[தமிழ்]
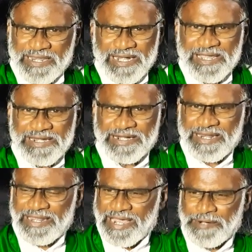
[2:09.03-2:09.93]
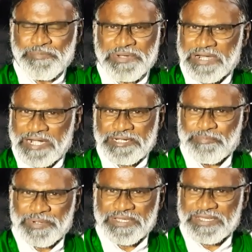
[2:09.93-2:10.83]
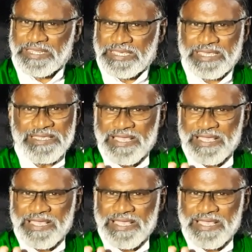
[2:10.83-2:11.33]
இல்லங்களிலே அன்பு காட்டப்படுகிறதே